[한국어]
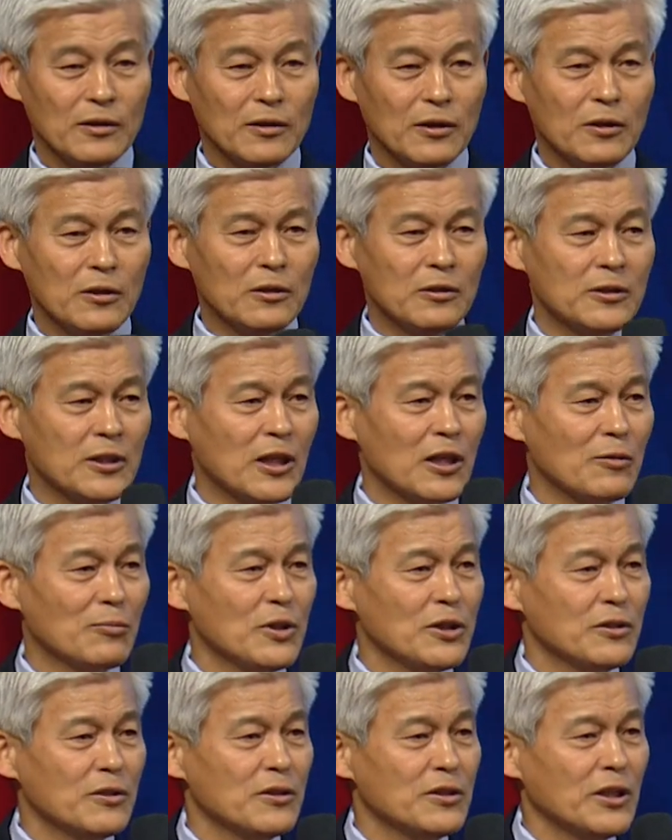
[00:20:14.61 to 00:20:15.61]
그런
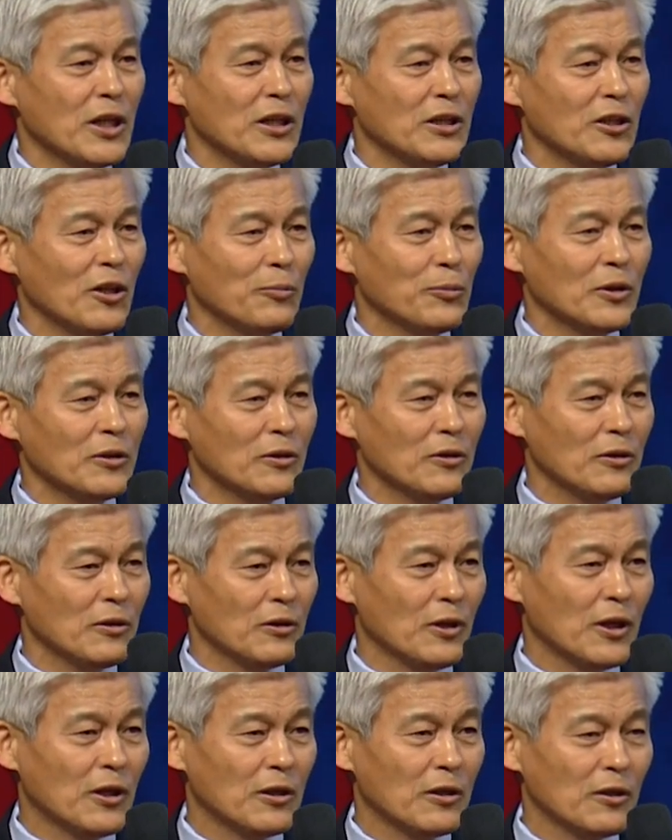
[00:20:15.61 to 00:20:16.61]
사람이 선생이 되면
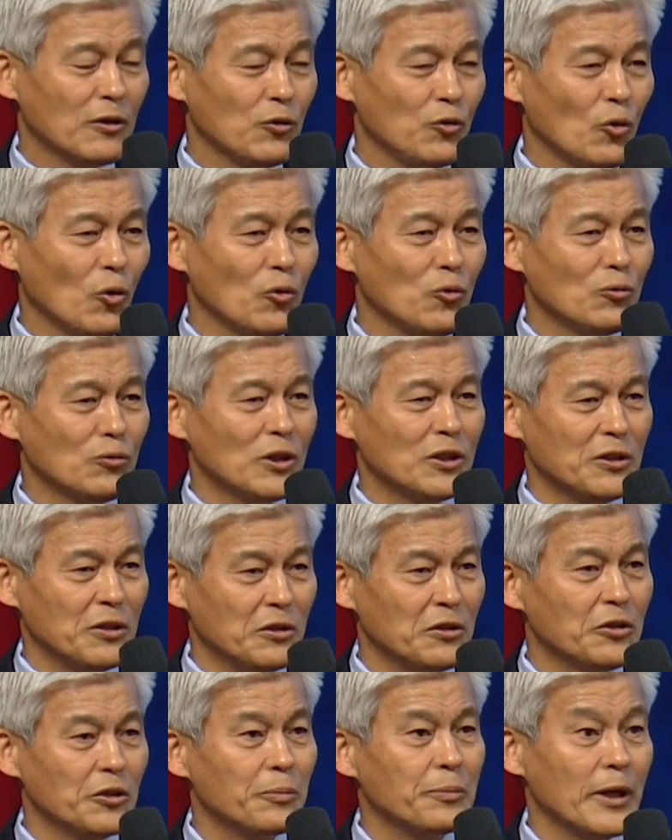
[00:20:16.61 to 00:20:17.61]
교육을
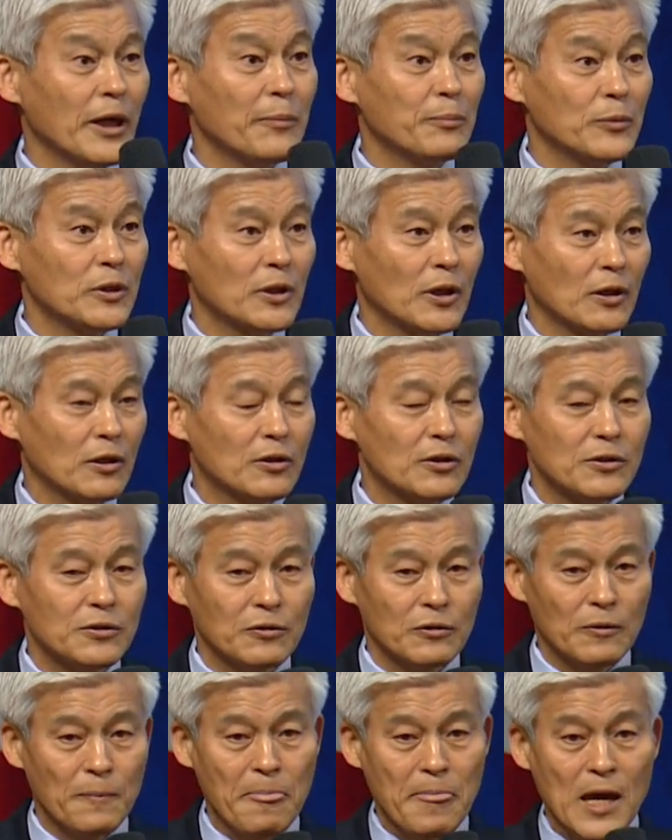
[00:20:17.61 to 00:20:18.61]
더럽게 합니다.
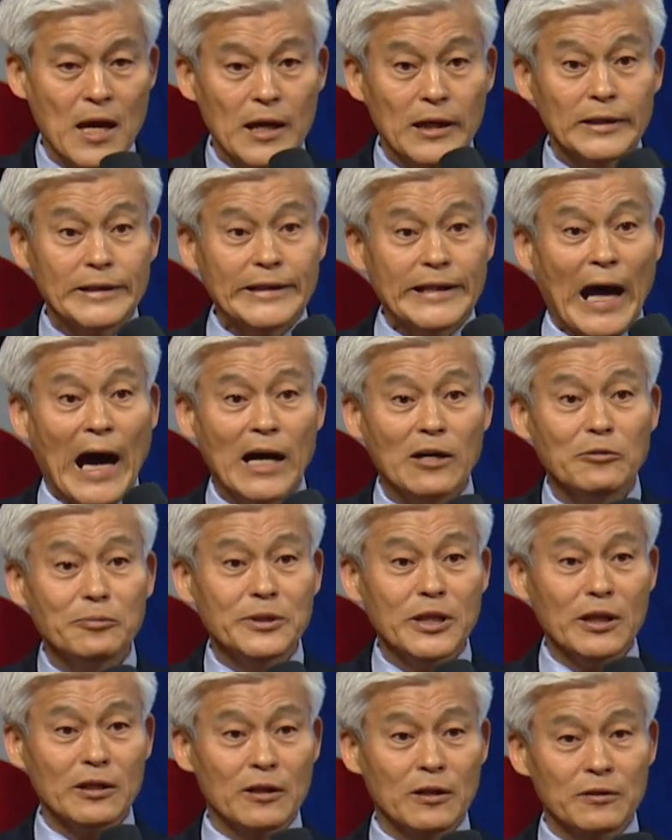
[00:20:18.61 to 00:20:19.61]
그래서 다
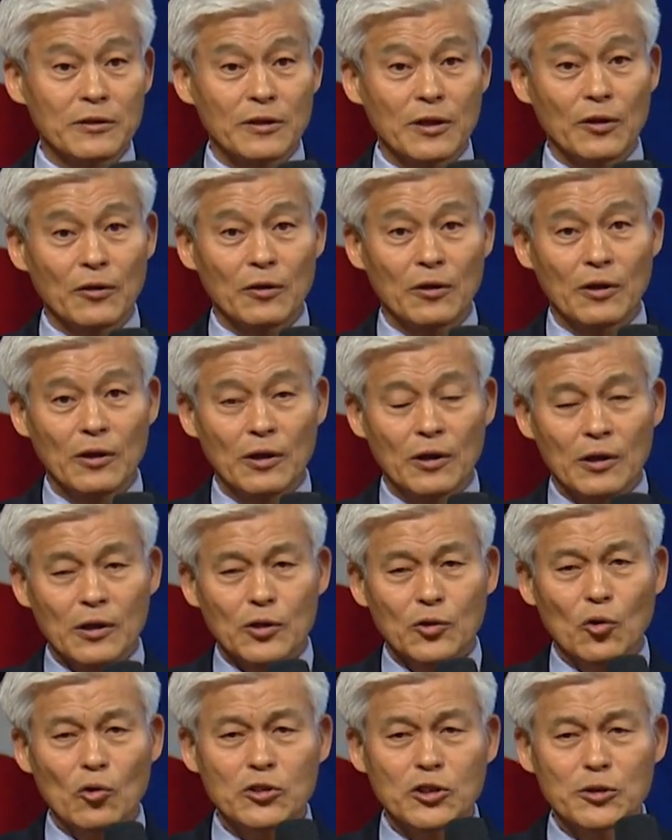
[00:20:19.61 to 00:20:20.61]
없애야 되는데요.
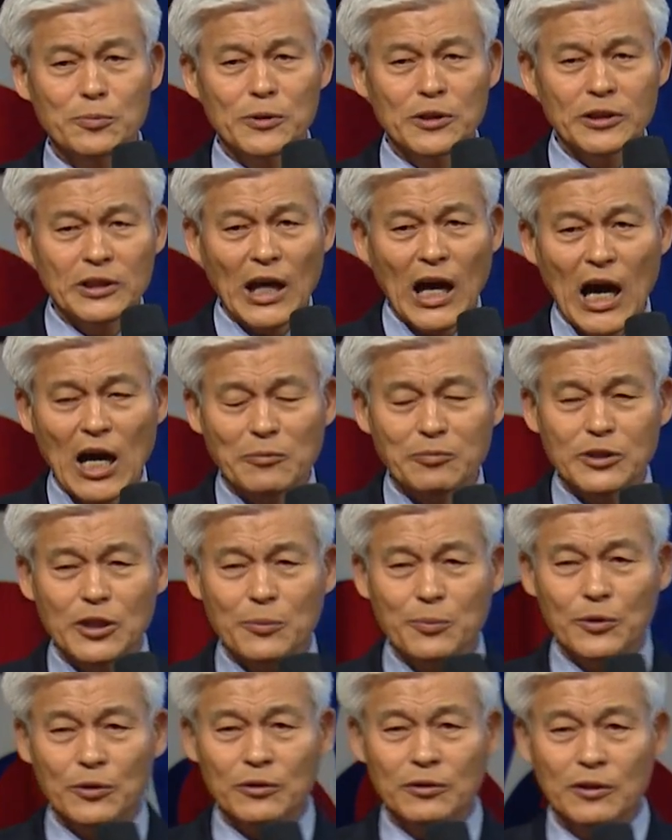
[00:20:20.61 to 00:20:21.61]
욕심을 다
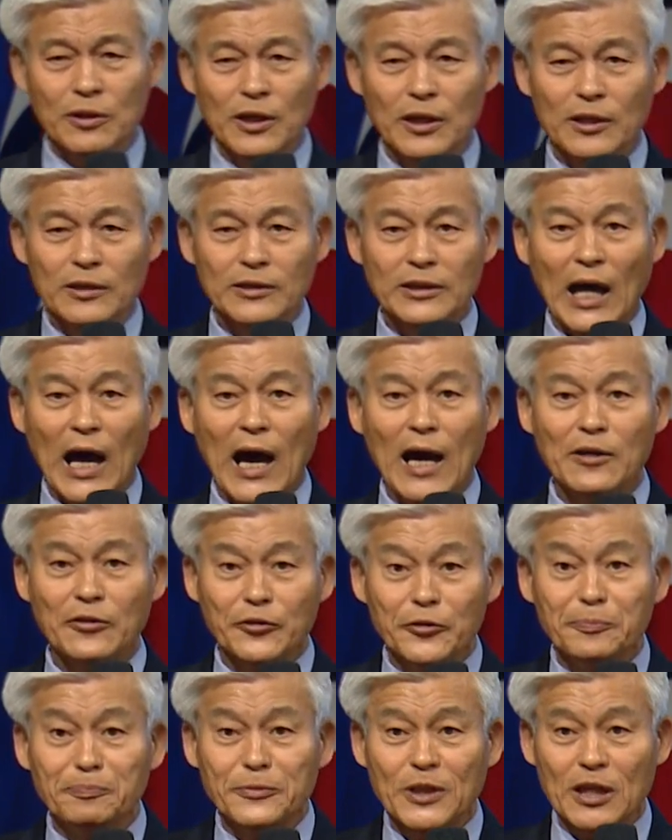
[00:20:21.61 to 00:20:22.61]
없애면 다
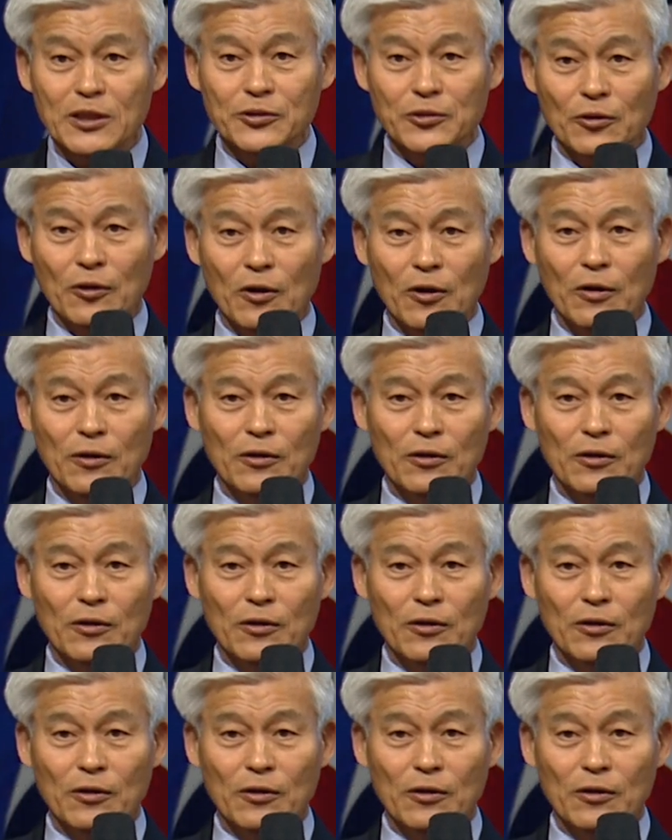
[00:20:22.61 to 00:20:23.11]
없다죠.